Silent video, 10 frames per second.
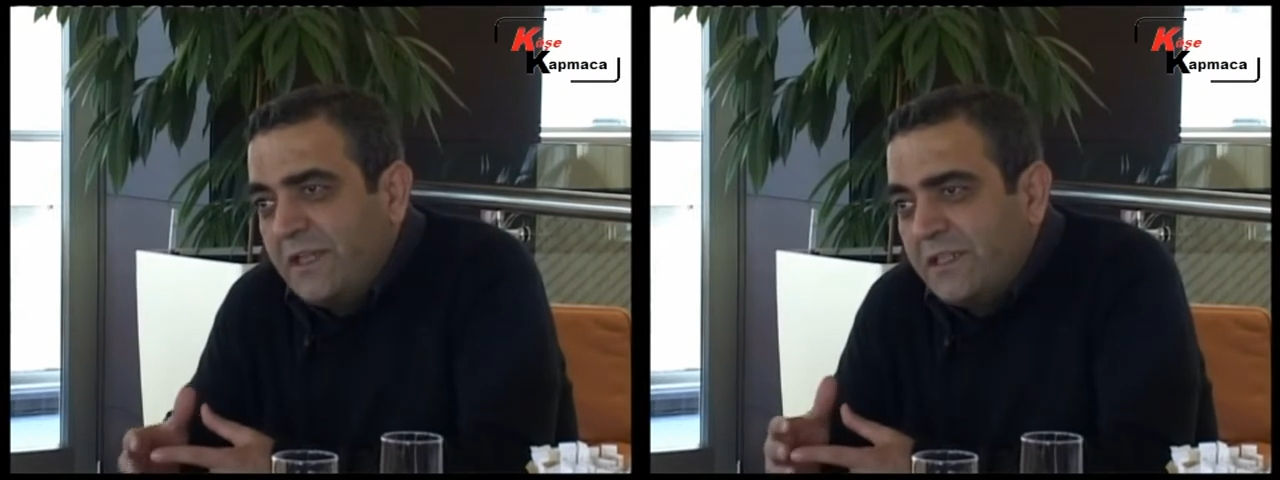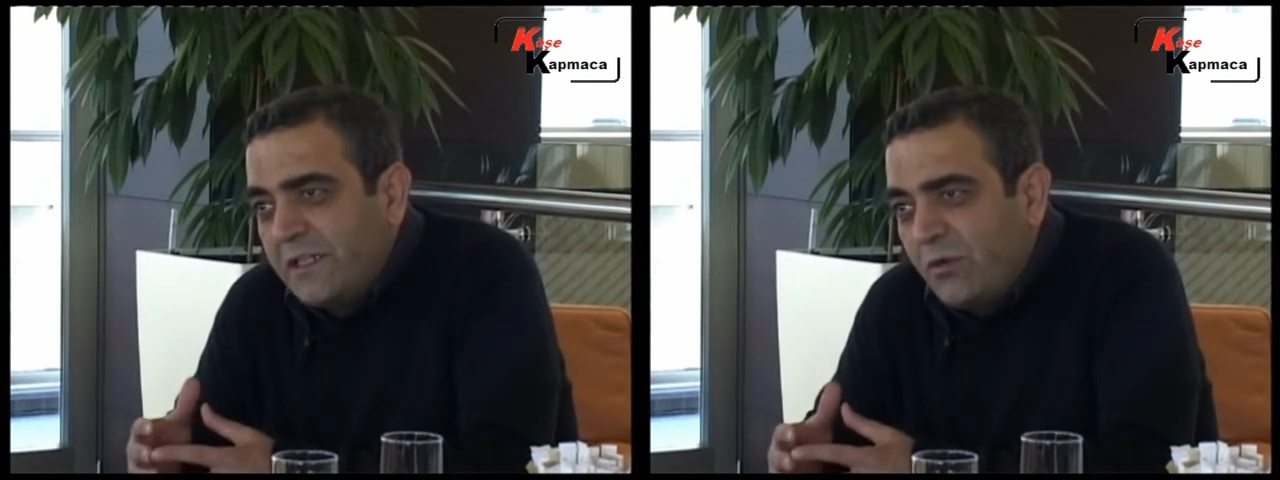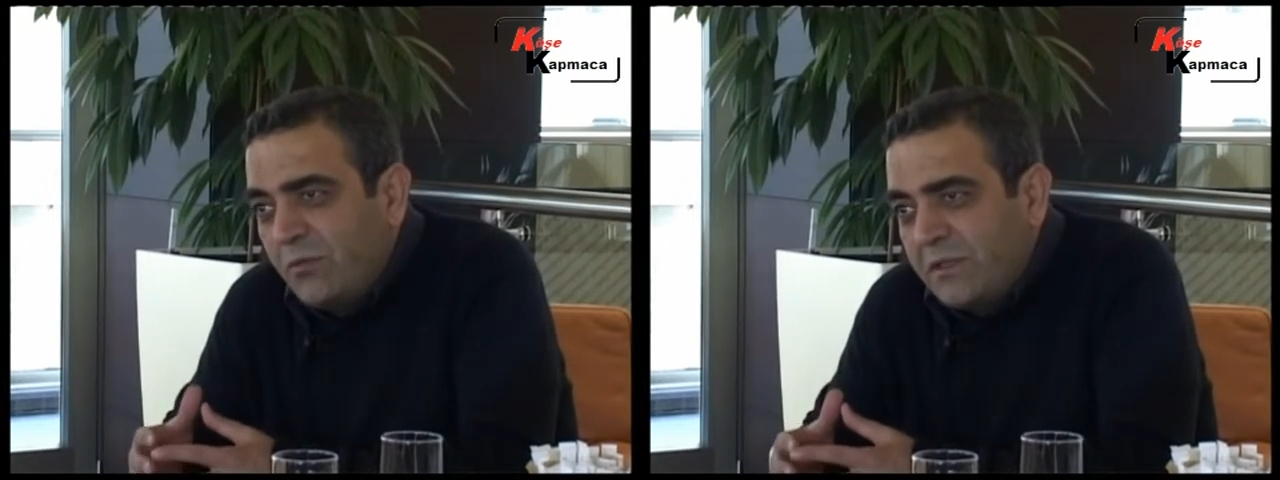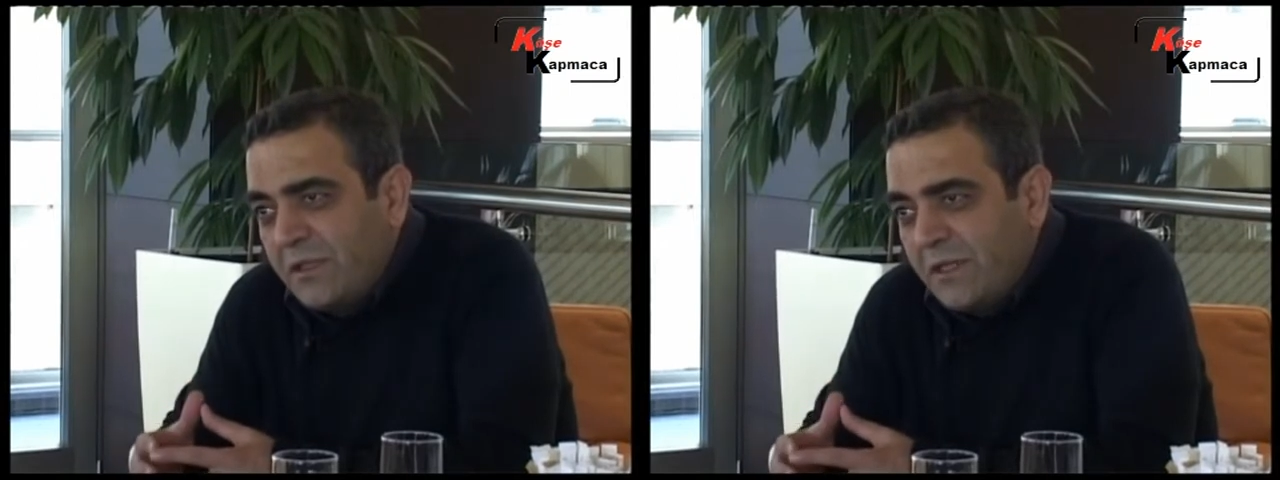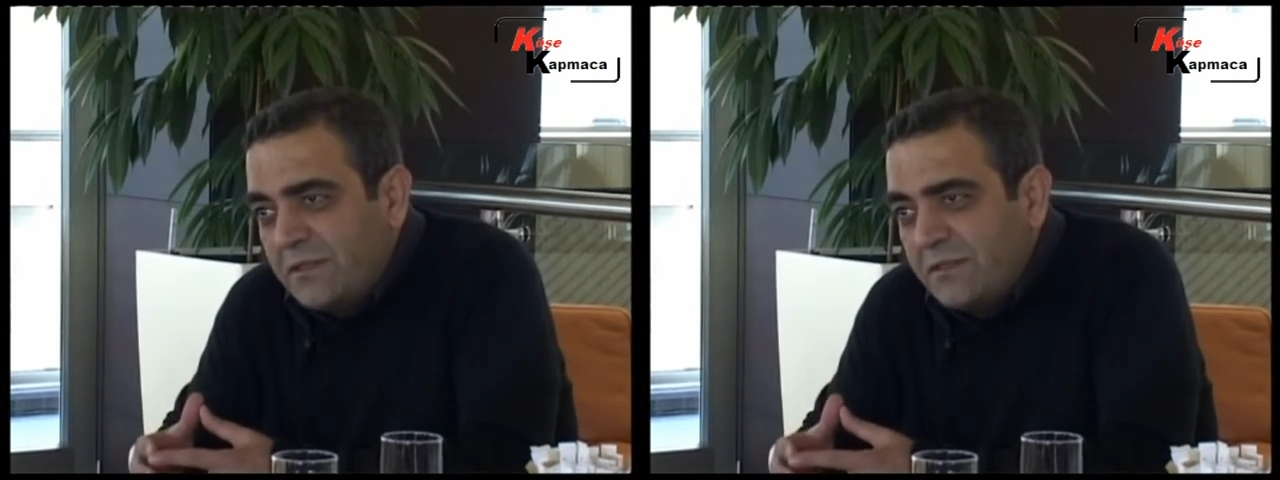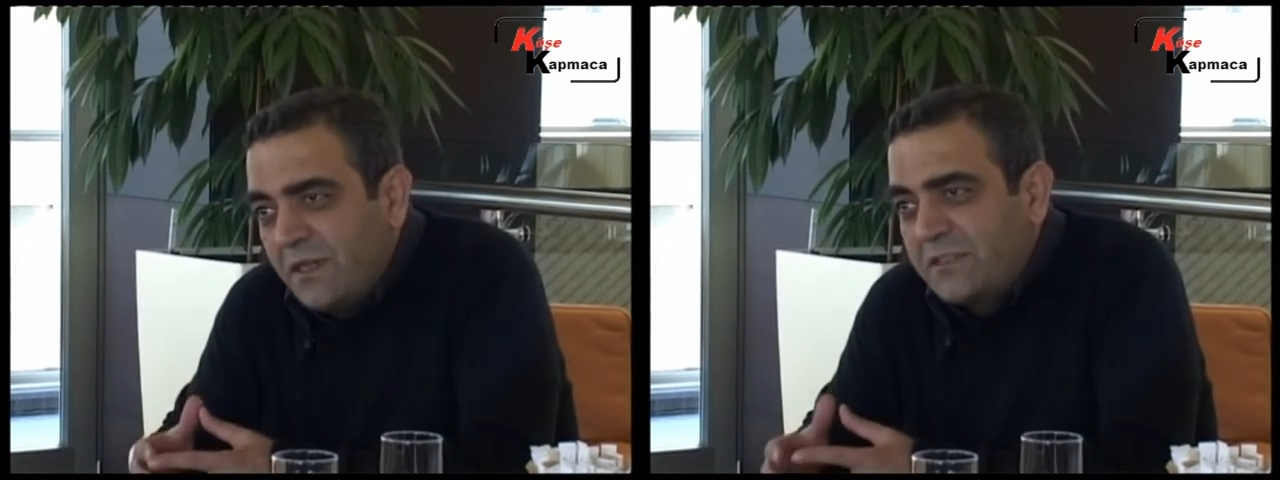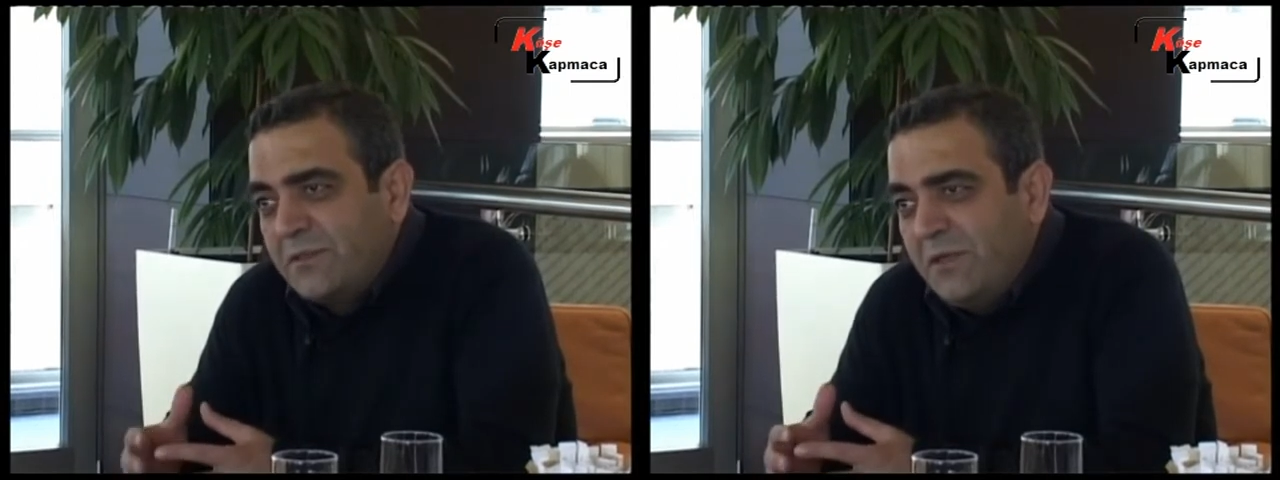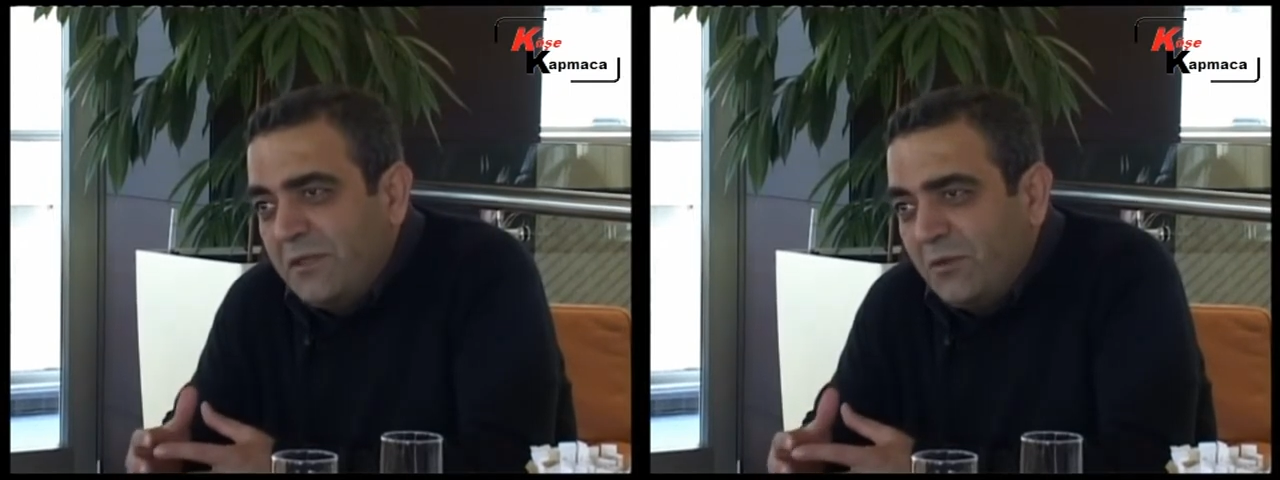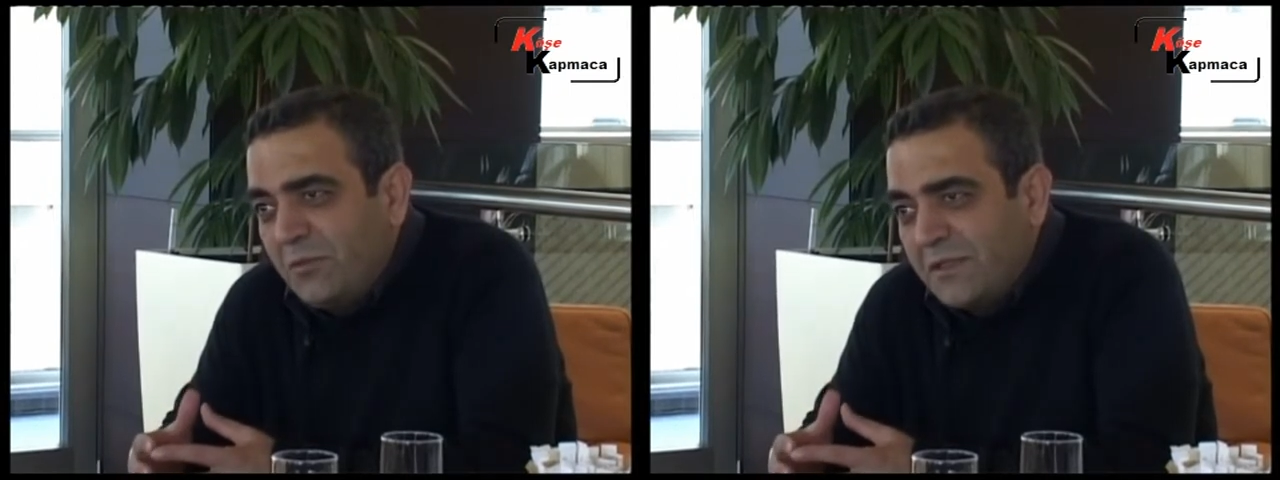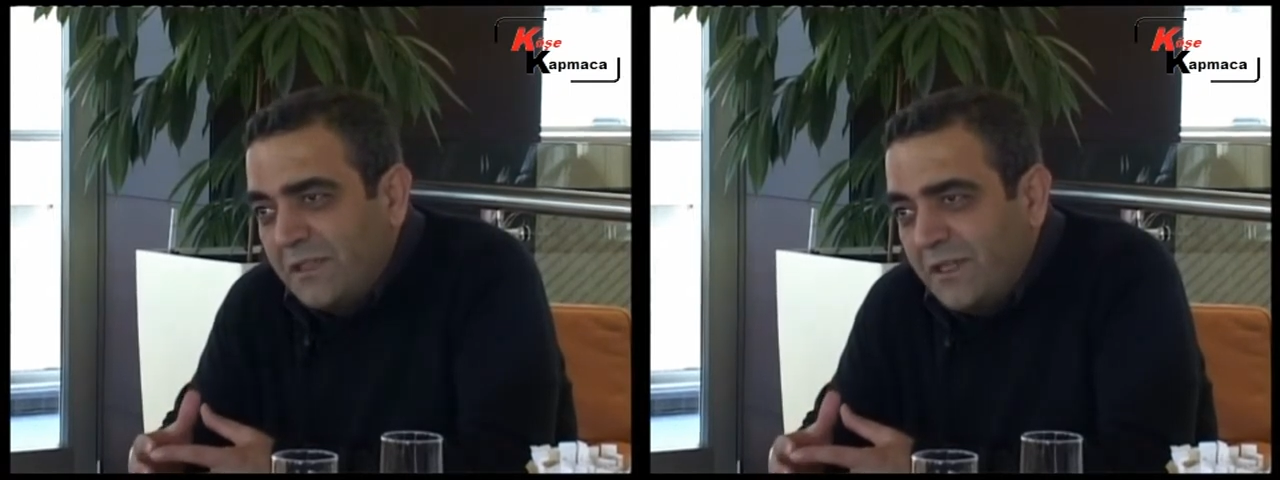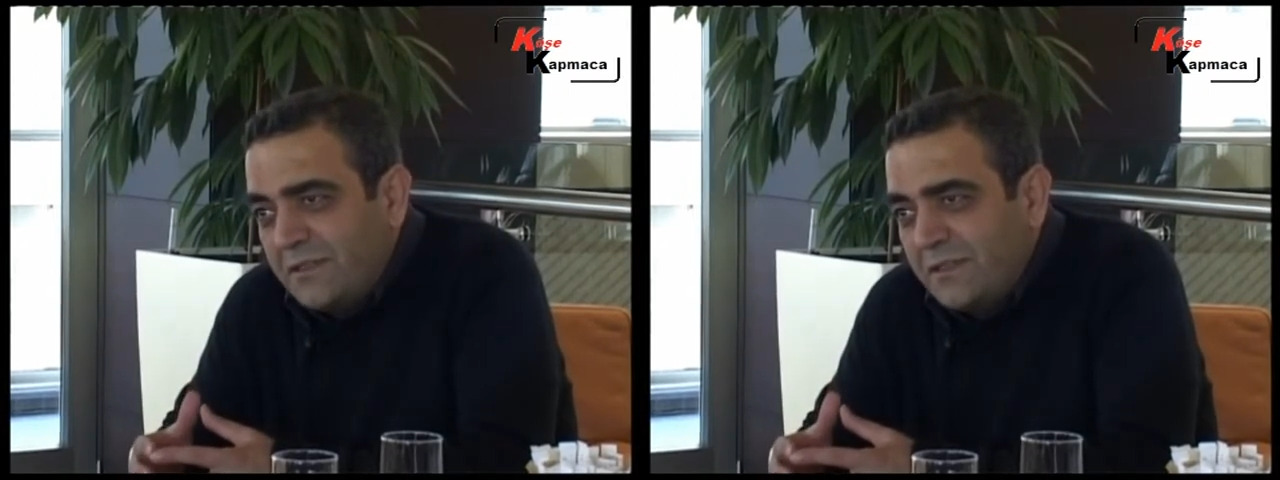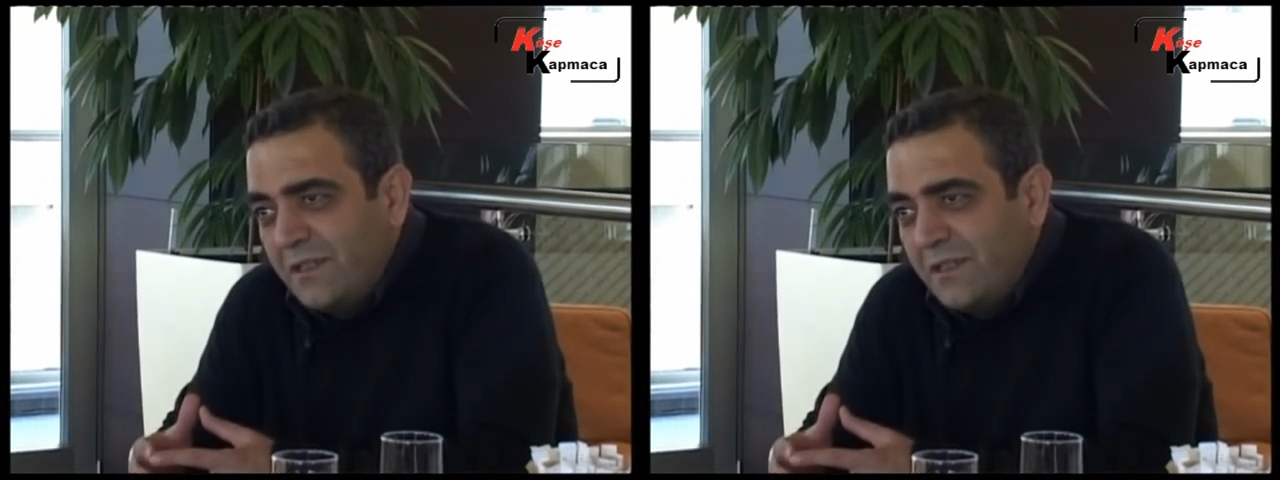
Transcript: entegre olmadılar, asimler olmadılar.